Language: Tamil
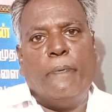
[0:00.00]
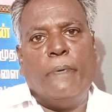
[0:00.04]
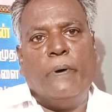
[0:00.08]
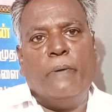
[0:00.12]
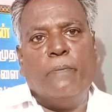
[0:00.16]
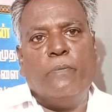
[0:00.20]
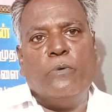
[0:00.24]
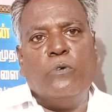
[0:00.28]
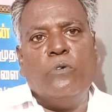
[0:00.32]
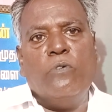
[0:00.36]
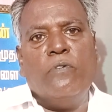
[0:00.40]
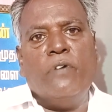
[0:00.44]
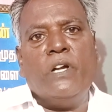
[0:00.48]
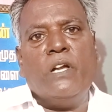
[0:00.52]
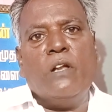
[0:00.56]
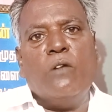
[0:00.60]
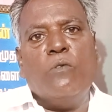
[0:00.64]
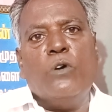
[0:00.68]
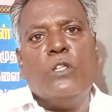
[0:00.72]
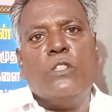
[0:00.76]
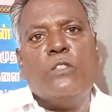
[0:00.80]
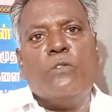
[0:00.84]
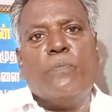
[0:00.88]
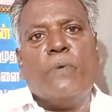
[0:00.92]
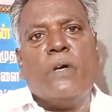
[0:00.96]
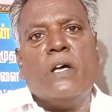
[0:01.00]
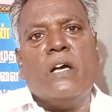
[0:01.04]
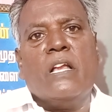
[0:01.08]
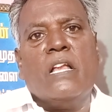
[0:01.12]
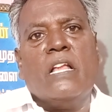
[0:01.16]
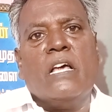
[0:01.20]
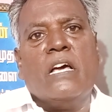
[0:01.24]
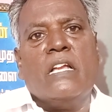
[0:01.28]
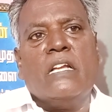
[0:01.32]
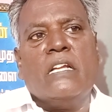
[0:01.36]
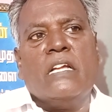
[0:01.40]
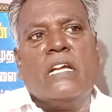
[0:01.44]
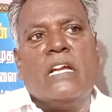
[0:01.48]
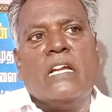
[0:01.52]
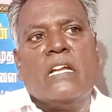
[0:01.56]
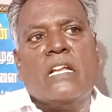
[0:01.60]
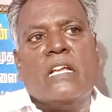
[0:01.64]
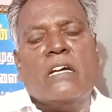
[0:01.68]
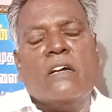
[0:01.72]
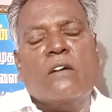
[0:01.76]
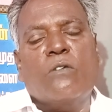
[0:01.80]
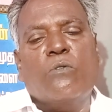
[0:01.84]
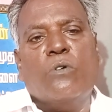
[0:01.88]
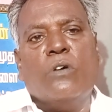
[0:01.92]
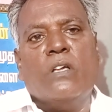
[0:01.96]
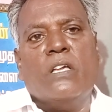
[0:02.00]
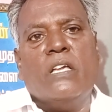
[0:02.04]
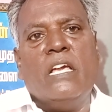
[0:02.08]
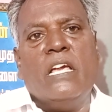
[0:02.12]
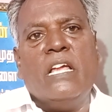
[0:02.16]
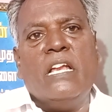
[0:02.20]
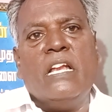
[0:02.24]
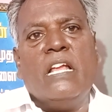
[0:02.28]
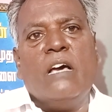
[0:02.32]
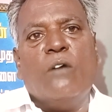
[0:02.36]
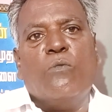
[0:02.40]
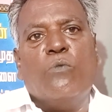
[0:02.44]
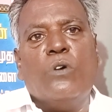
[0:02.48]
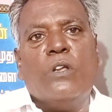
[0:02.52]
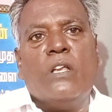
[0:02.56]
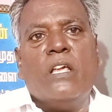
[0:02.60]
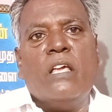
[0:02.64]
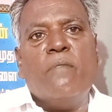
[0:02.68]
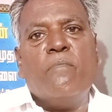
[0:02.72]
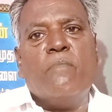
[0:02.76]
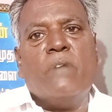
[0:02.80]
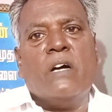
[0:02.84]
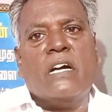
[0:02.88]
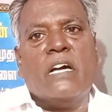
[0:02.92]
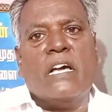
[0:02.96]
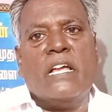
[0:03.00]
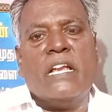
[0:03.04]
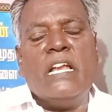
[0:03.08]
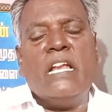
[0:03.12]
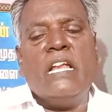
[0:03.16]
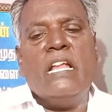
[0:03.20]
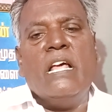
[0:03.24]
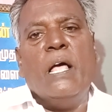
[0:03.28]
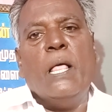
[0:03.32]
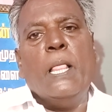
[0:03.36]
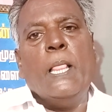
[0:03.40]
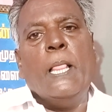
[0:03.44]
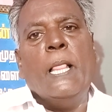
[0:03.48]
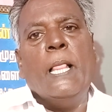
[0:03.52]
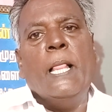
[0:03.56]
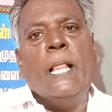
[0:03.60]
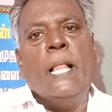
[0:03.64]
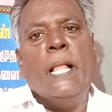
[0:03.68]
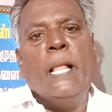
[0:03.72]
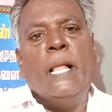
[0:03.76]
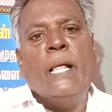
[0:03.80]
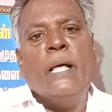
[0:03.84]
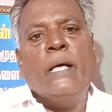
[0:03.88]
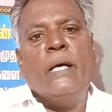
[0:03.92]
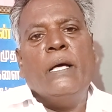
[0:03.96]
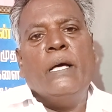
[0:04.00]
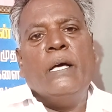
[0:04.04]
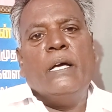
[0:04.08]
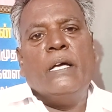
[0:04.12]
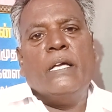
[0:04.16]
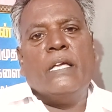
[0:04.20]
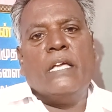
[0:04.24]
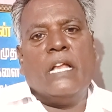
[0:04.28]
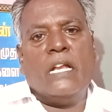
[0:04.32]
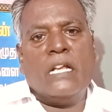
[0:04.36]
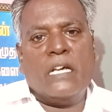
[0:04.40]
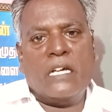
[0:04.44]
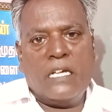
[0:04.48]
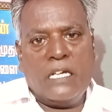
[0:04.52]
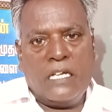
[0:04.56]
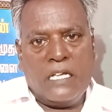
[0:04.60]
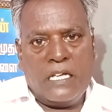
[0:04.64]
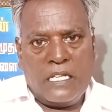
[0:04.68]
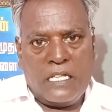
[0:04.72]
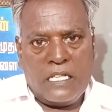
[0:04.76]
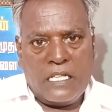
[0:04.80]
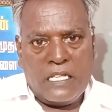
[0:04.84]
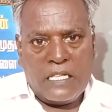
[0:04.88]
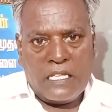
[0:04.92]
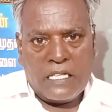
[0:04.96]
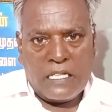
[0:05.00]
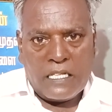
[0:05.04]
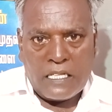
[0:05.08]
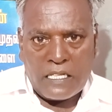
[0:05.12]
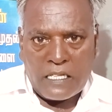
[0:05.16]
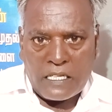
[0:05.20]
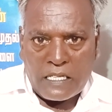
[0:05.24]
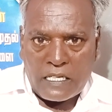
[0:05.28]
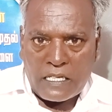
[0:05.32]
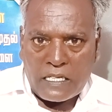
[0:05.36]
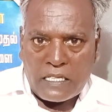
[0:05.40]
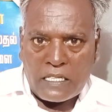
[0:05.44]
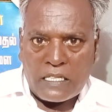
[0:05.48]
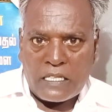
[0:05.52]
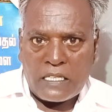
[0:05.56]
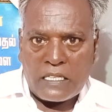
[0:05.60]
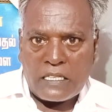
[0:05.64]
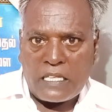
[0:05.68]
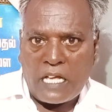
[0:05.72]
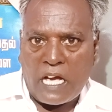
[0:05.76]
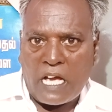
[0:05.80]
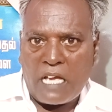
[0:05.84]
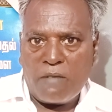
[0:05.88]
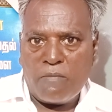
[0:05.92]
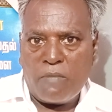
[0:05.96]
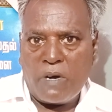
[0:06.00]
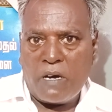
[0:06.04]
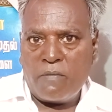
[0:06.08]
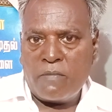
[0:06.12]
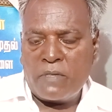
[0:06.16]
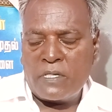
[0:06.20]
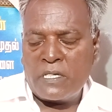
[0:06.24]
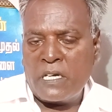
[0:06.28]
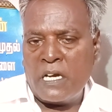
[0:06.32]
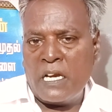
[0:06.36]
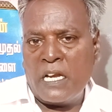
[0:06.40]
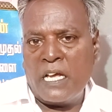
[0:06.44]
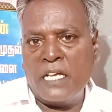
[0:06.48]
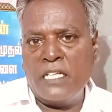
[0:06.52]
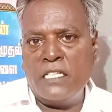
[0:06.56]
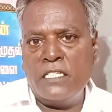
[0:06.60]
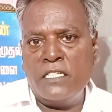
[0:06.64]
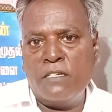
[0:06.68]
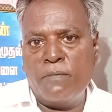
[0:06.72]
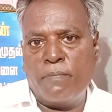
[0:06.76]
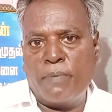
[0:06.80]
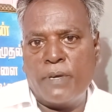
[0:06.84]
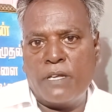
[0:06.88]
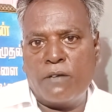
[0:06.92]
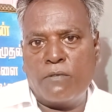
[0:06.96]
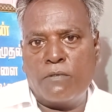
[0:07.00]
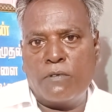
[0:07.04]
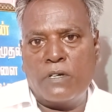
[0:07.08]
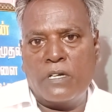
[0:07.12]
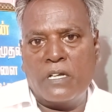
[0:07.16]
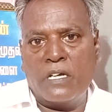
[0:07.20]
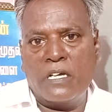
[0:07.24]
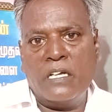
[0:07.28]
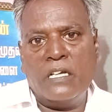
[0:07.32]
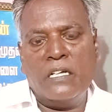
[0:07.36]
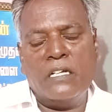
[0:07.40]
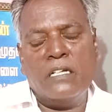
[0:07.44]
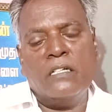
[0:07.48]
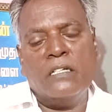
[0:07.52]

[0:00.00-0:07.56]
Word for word: அப்போ உங்கள் வீட்டில் ஒத்துப்பாங்களான்னு கேட்டாங்க ஏன் நான் ஒரே மகன் எனக்கு தாய் மாமன்கள் ஐந்து பேர் உண்டு